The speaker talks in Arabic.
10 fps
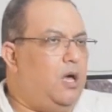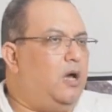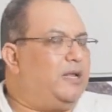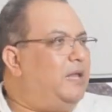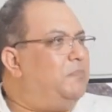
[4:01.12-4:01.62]

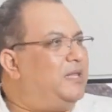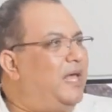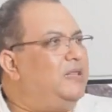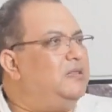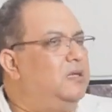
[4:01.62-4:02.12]
أركان
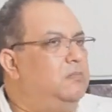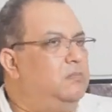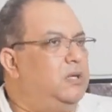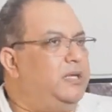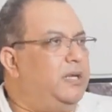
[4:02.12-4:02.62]
بتقدم
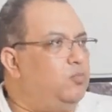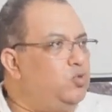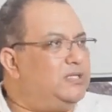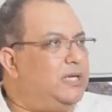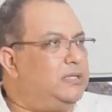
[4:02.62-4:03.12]

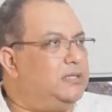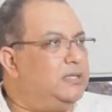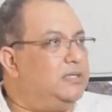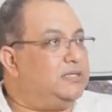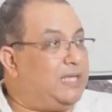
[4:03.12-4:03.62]
نموذج
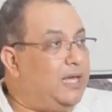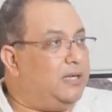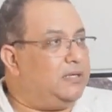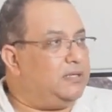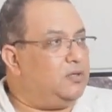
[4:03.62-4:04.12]

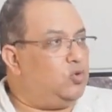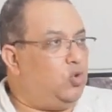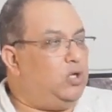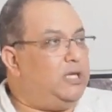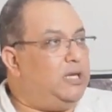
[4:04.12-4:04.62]
سهل
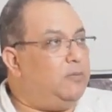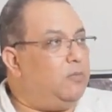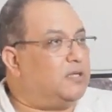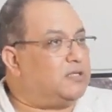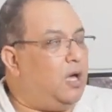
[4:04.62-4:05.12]
لكل
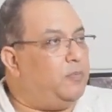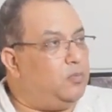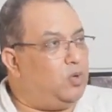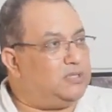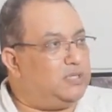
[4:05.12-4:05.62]
أصحاب
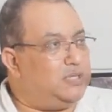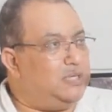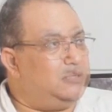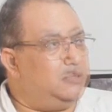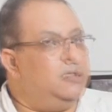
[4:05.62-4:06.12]

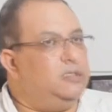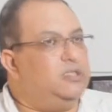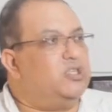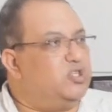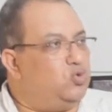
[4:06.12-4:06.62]
المؤسسات
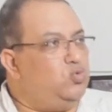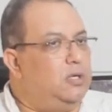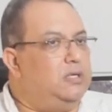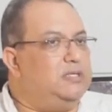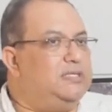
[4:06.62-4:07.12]
يدرسوه
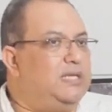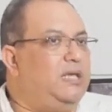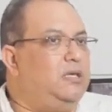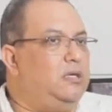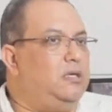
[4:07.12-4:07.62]

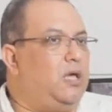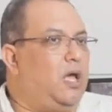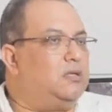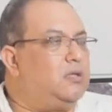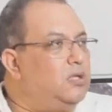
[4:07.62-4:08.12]
إزاي
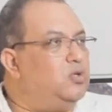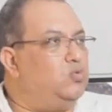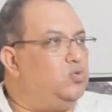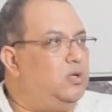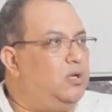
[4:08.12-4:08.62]

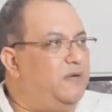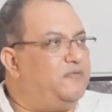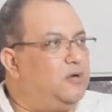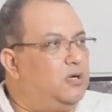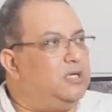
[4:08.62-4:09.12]
يحتضنوا
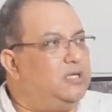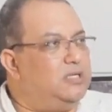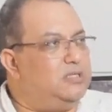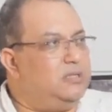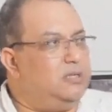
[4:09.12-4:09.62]
الأفكار
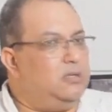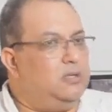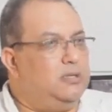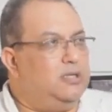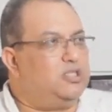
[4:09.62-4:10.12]
الجديدة
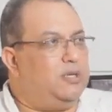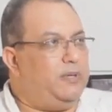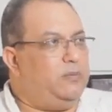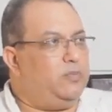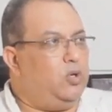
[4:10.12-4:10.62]

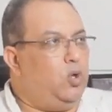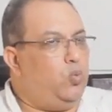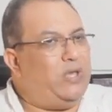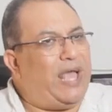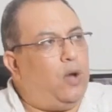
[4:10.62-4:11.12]
للشباب
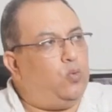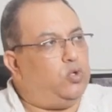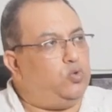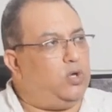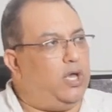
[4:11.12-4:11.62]

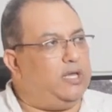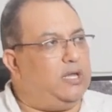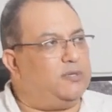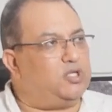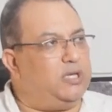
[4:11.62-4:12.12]
ويحولوها
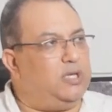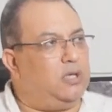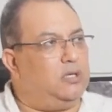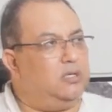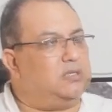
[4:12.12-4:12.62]
إلى
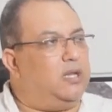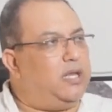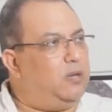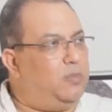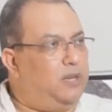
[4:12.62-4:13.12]
مشاريع
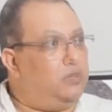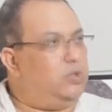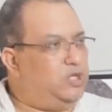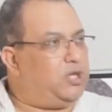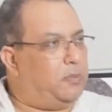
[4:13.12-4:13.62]
لصالح البلد
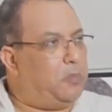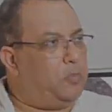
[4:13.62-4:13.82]
والشباب